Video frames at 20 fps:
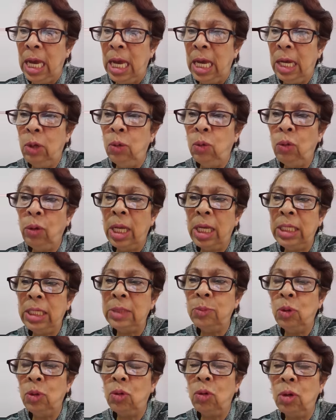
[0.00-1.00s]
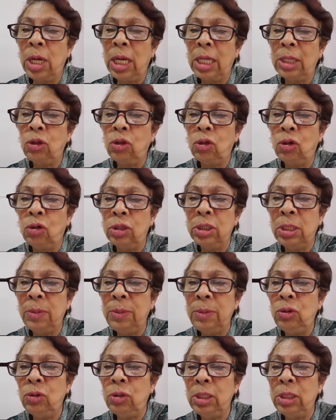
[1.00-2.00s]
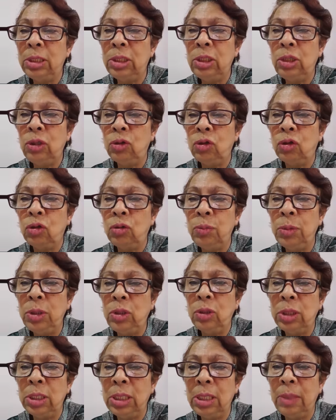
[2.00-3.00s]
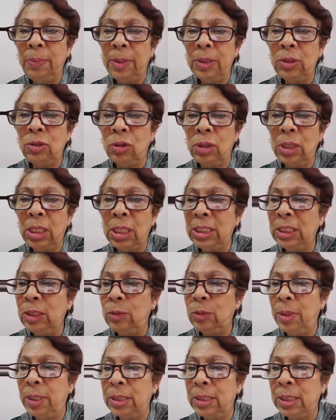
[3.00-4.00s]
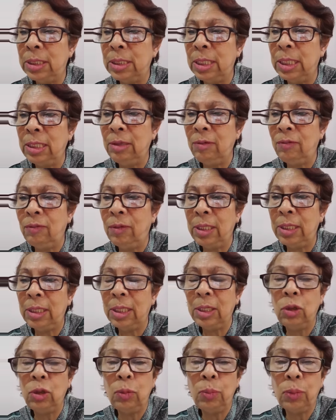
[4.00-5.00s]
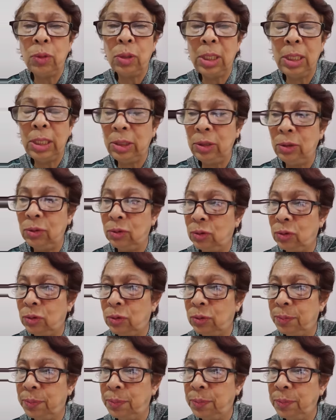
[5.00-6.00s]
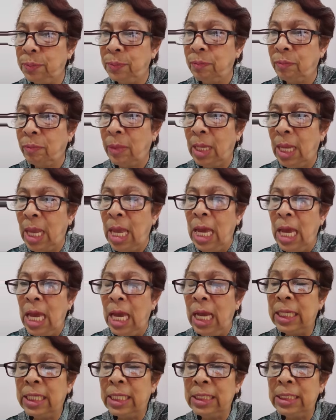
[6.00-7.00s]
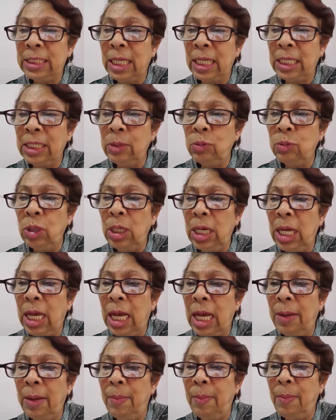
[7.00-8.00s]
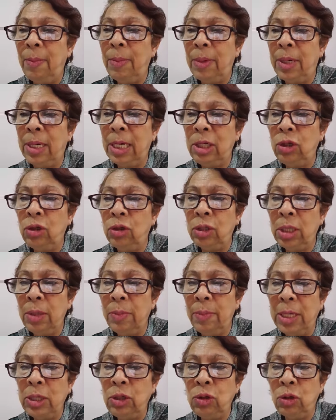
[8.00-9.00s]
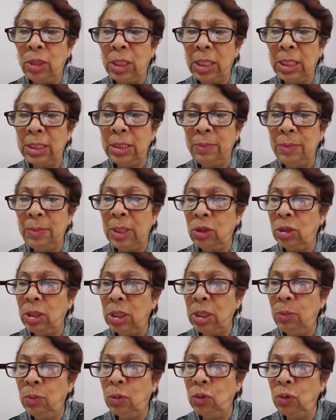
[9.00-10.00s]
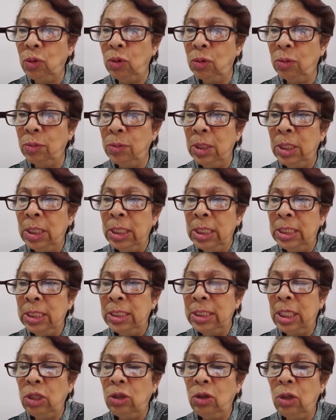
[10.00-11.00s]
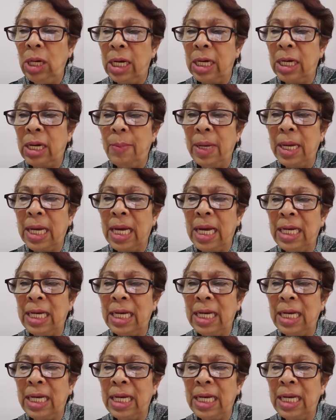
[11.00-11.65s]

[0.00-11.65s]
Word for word: El judaísmo con 14 millones y otros millones de personas dispersas en diferentes grupos religiosos. El cristianismo es la religión de mayor crecimiento en el mundo, siendo la rama